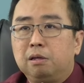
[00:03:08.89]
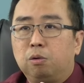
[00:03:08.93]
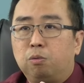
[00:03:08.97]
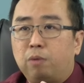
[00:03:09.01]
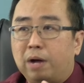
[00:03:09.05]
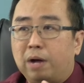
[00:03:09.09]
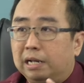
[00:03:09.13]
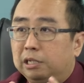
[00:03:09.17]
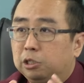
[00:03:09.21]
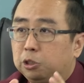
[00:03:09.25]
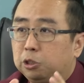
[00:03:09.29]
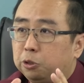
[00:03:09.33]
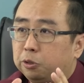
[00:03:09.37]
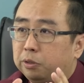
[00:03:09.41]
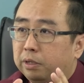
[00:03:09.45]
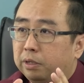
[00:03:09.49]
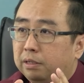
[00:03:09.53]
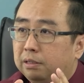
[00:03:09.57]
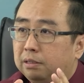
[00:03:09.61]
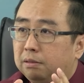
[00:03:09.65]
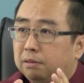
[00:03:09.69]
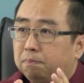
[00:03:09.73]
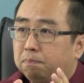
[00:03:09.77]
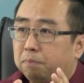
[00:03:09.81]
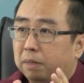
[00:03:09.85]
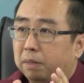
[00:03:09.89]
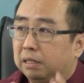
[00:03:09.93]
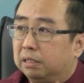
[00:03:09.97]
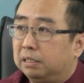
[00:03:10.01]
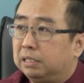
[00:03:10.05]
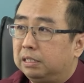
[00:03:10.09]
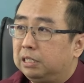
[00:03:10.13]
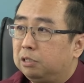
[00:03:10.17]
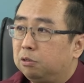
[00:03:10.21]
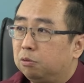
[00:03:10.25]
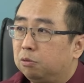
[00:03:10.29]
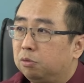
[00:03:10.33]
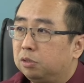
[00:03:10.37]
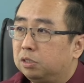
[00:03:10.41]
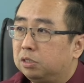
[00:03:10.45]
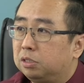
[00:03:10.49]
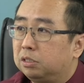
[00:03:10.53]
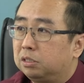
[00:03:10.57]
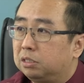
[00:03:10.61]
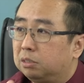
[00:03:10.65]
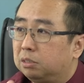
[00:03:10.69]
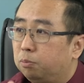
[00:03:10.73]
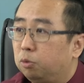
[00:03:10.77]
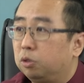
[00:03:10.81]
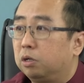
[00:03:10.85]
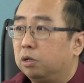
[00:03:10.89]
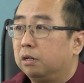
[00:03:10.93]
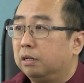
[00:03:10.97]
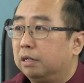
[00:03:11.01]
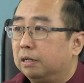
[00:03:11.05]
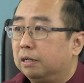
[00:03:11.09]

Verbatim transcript: 完全本地公司是不可